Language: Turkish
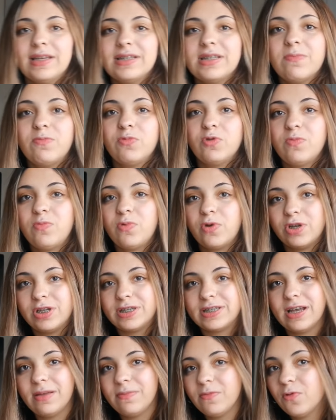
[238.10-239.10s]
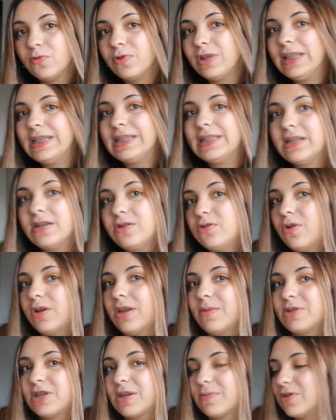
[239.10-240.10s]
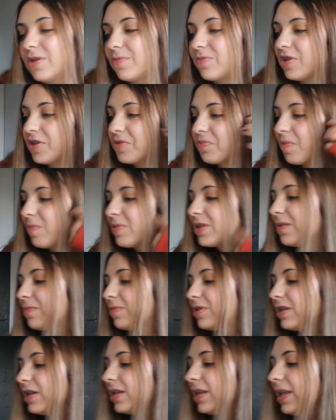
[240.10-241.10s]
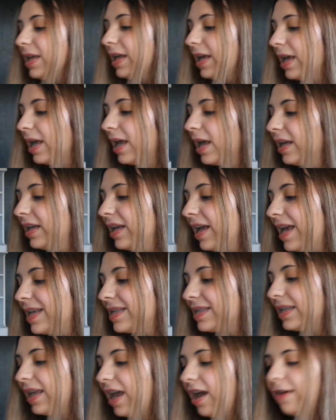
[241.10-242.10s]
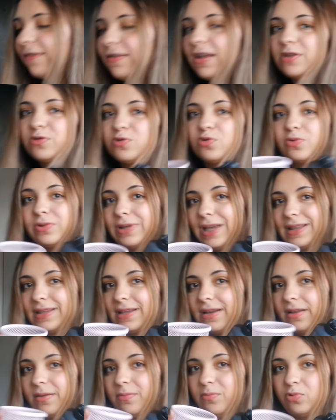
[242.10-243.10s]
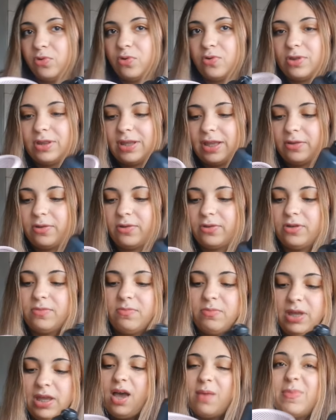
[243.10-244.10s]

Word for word: Neyse bunu boyayacağım. Onun dışında şöyle bir şey yapacağım çalışma masam için. Eski evden şunu getirdim. Bunu kullanıyordum.